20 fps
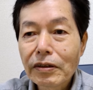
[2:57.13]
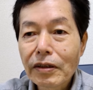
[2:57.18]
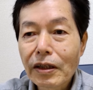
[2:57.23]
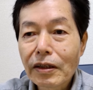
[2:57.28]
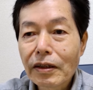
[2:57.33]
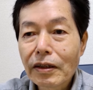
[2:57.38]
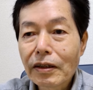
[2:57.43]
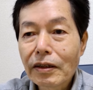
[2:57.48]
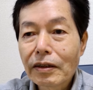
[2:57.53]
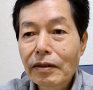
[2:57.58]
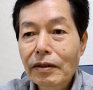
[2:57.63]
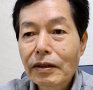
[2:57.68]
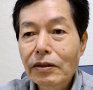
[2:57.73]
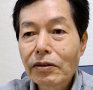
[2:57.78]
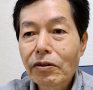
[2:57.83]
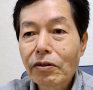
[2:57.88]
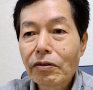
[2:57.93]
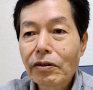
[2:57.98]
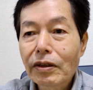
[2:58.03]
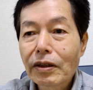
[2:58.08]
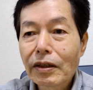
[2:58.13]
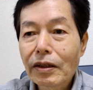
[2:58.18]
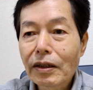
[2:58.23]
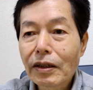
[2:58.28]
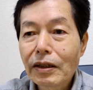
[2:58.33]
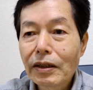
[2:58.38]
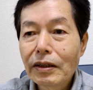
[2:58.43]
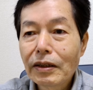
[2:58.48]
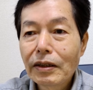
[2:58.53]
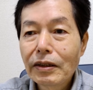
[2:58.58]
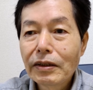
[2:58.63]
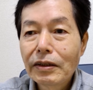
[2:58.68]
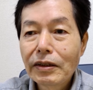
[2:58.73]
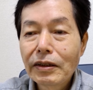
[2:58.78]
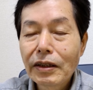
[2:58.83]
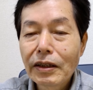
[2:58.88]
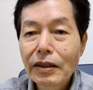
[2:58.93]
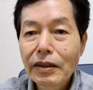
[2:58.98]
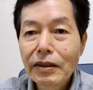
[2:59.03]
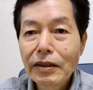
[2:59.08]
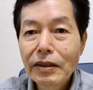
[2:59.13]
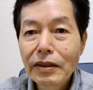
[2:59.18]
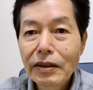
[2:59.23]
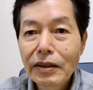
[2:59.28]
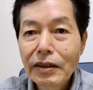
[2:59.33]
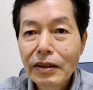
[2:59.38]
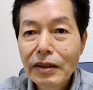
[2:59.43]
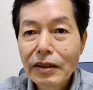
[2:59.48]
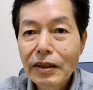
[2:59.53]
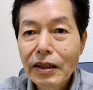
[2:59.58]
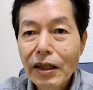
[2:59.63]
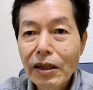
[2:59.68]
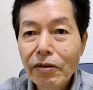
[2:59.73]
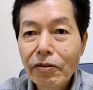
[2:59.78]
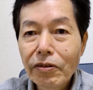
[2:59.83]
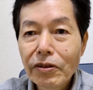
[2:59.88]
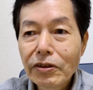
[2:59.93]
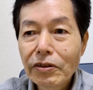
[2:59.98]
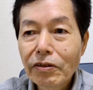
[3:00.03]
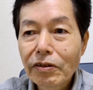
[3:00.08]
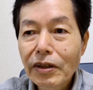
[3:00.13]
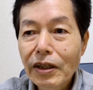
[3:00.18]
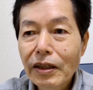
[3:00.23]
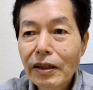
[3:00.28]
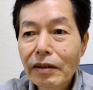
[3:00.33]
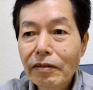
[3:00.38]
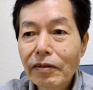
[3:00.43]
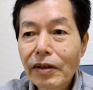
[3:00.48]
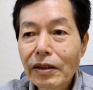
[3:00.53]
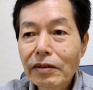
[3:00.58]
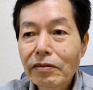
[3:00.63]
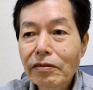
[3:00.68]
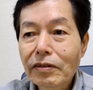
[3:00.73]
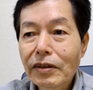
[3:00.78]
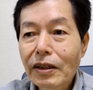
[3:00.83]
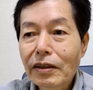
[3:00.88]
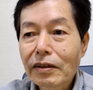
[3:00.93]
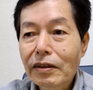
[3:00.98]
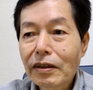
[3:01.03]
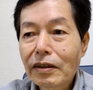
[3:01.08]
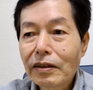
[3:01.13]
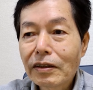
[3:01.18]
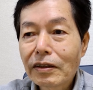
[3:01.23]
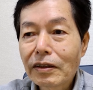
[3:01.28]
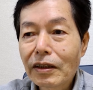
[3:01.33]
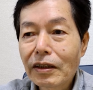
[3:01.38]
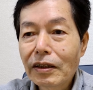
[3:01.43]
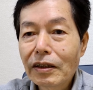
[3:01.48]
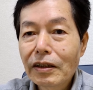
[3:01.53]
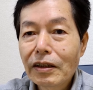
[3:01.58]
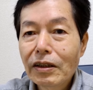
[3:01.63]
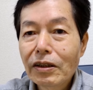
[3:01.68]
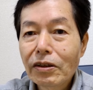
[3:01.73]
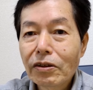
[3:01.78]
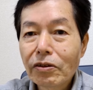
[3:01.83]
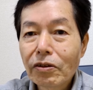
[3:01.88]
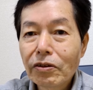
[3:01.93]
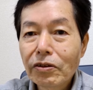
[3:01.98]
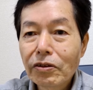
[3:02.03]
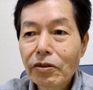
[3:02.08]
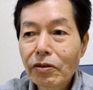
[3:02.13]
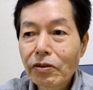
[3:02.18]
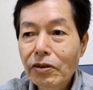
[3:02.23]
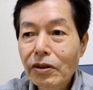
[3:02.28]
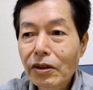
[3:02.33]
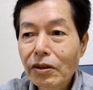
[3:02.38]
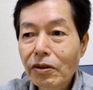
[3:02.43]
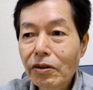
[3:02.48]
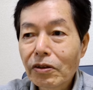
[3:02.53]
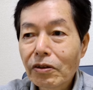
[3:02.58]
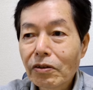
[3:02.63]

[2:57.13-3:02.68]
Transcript: さんは、それから次第に顔色が悪くなっていって、ノイローゼ